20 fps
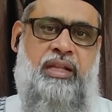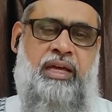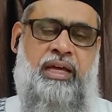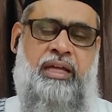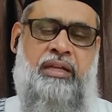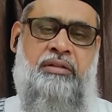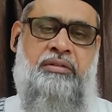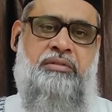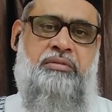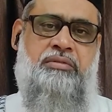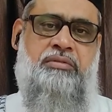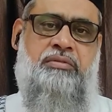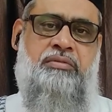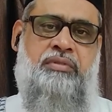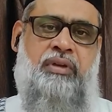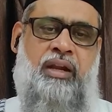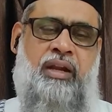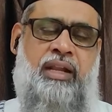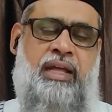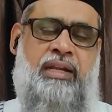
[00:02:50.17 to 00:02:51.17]
நான்
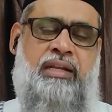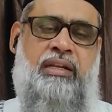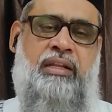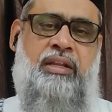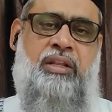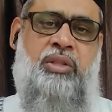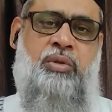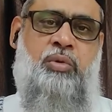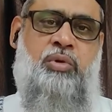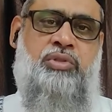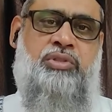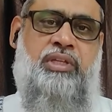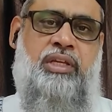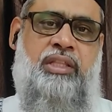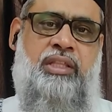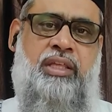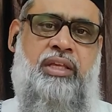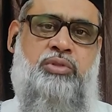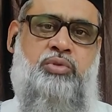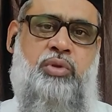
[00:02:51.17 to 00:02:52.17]
வரலாற்றிலிருந்து ஒரு
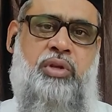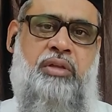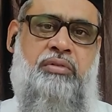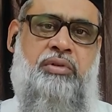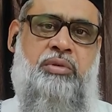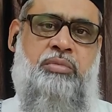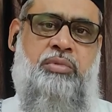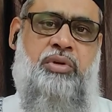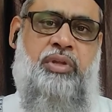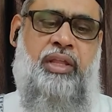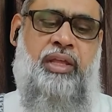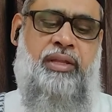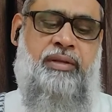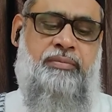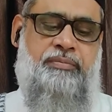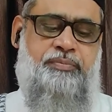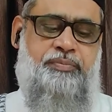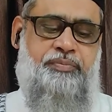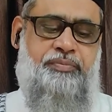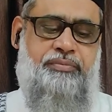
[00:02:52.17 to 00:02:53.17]
செய்தியை சொல்ல
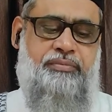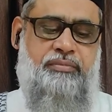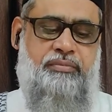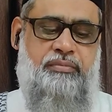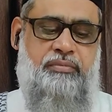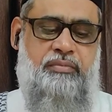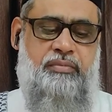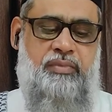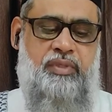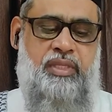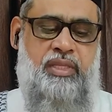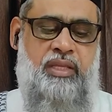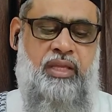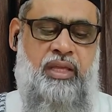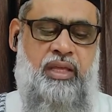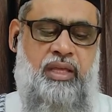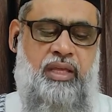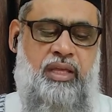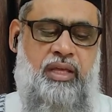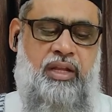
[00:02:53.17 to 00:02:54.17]
விரும்புகிறேன்
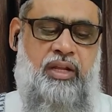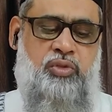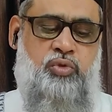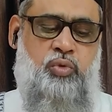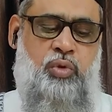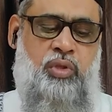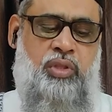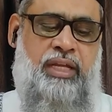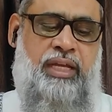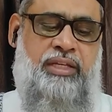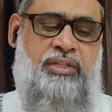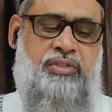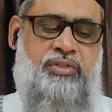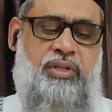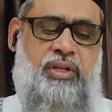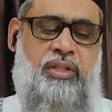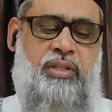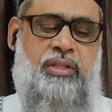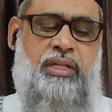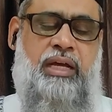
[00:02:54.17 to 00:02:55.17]
ரசூல்லாஹி
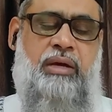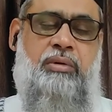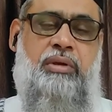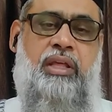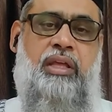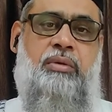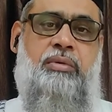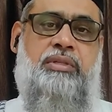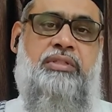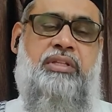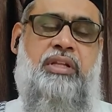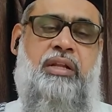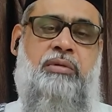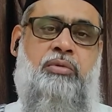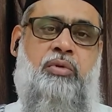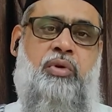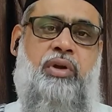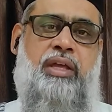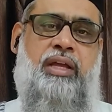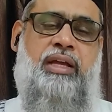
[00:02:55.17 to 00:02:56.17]
சல்லாஹ் அலஹி
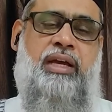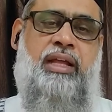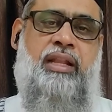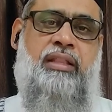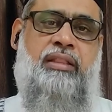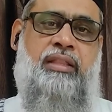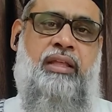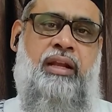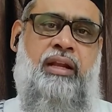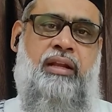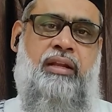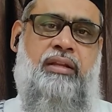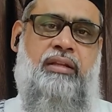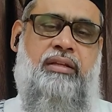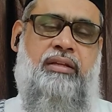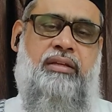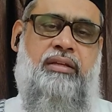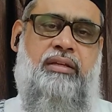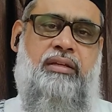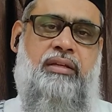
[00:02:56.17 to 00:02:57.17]
வசல்லம் அவருடைய காலத்தில்
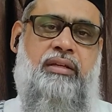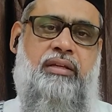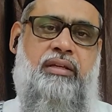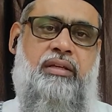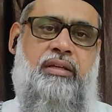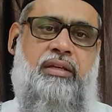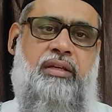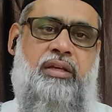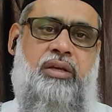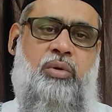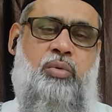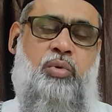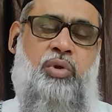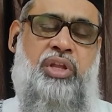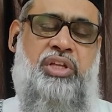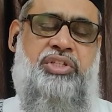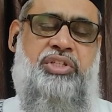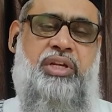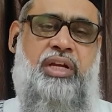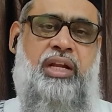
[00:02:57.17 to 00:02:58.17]

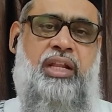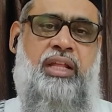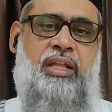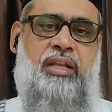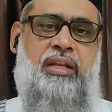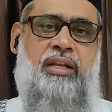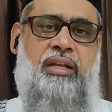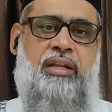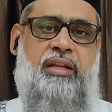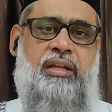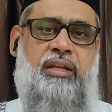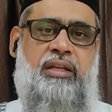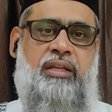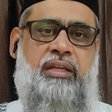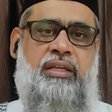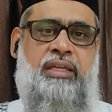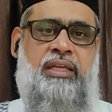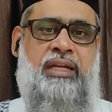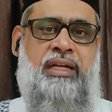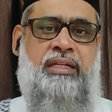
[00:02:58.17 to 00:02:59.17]
குறைசுகளில்
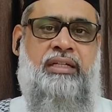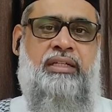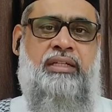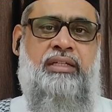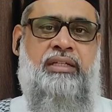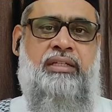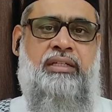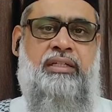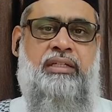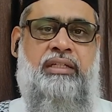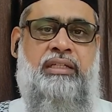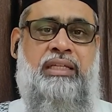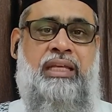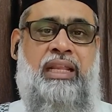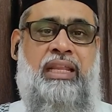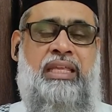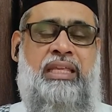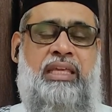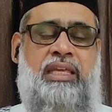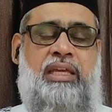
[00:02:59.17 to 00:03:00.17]
இரண்டு
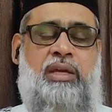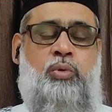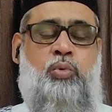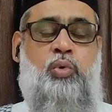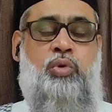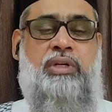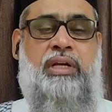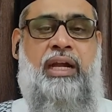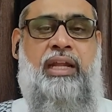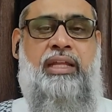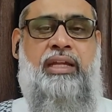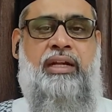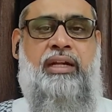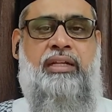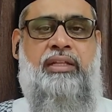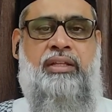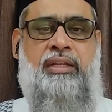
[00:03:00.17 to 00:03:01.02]
நெருங்கிய கூட்டாளிகள்